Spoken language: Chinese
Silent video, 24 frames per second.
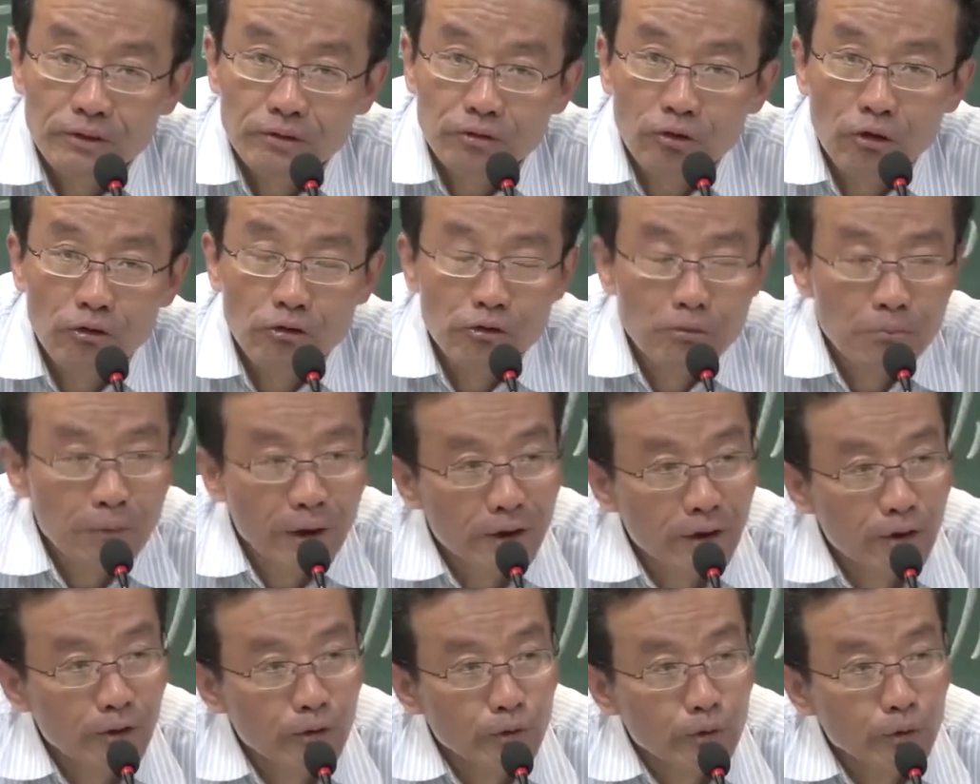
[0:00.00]
动物
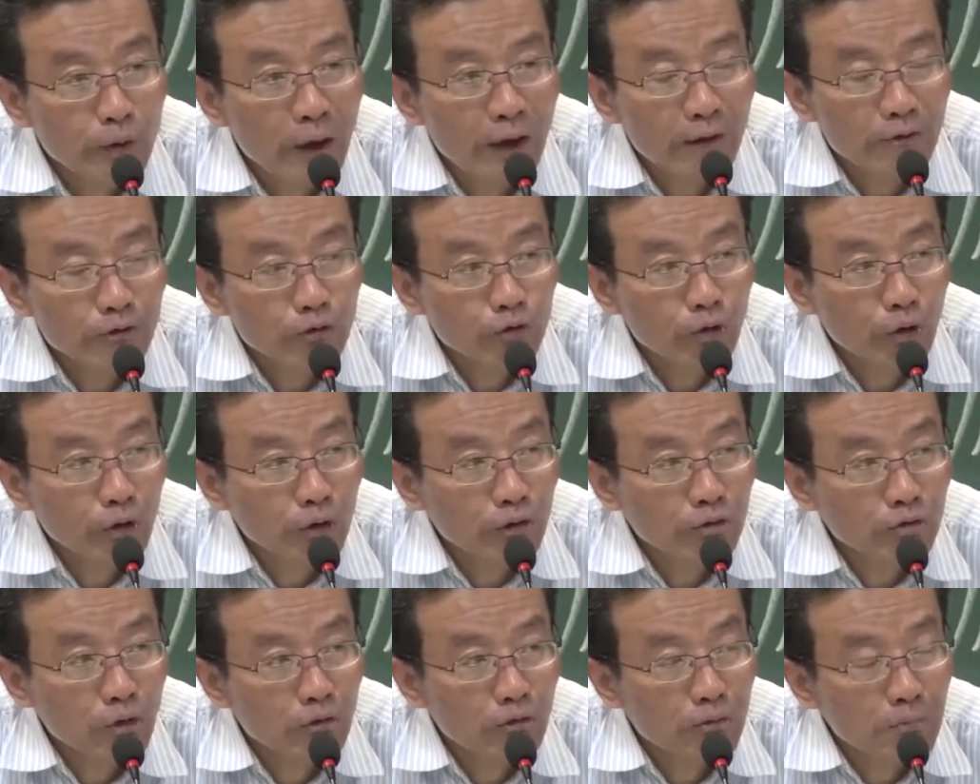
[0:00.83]
没有语言，所
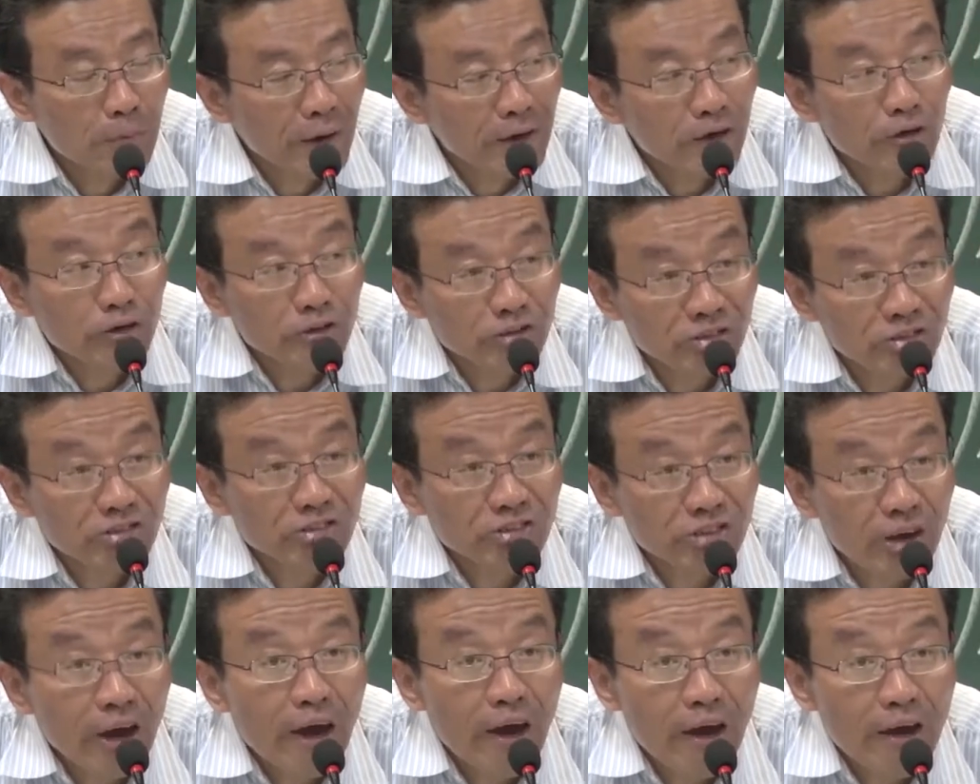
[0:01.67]
以动物没有世
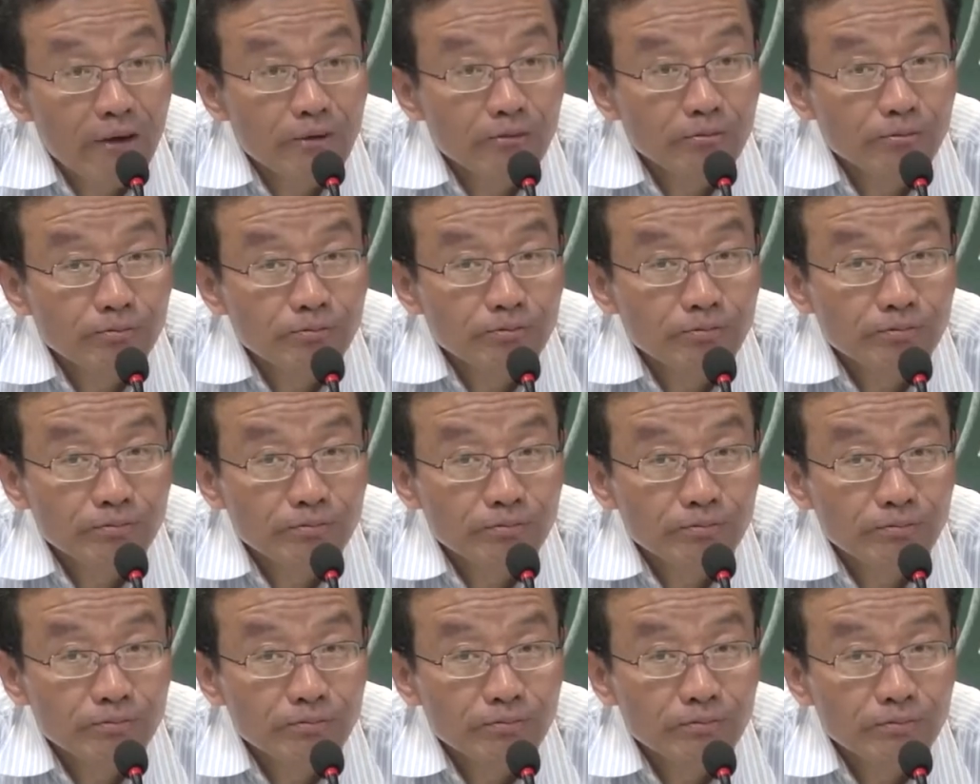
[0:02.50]
界，
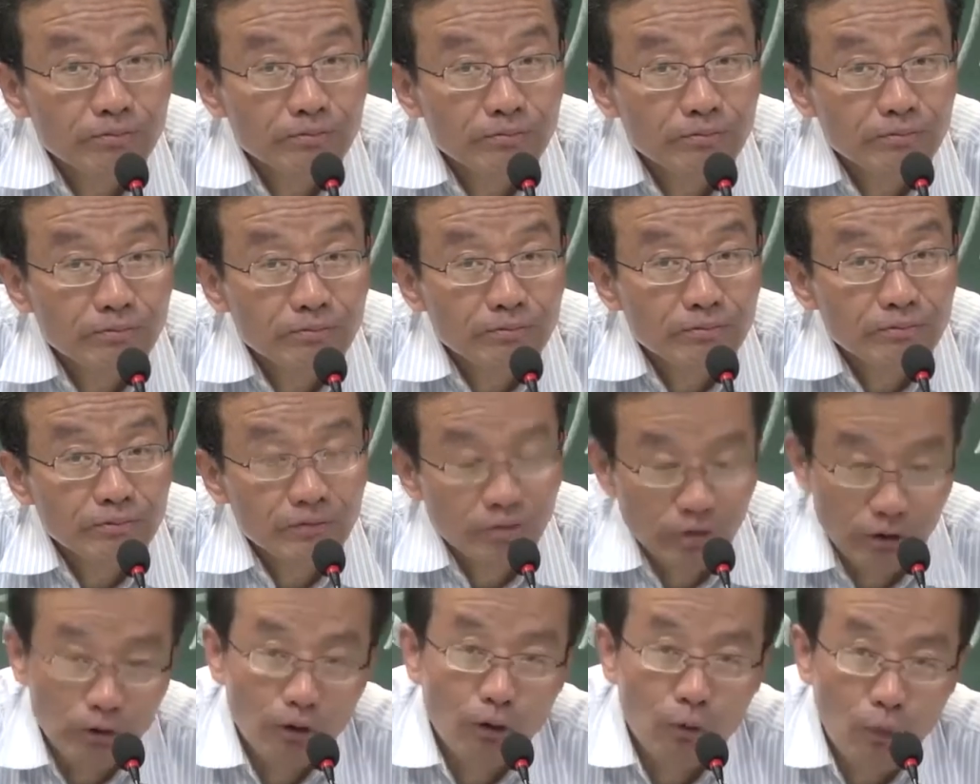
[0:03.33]

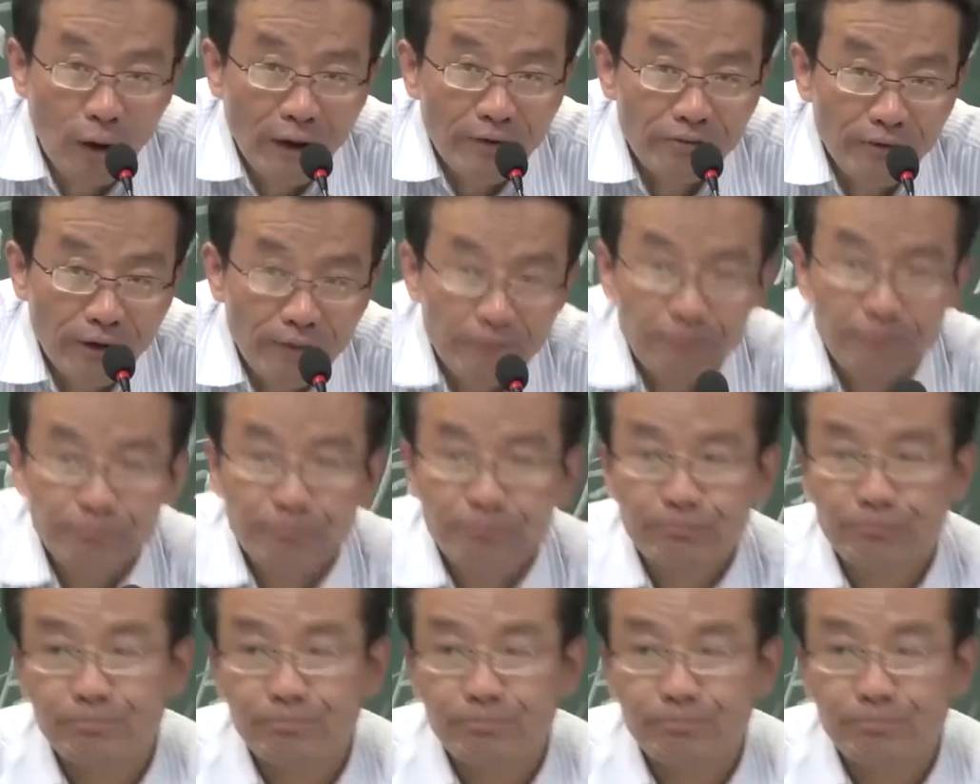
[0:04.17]
只有环境。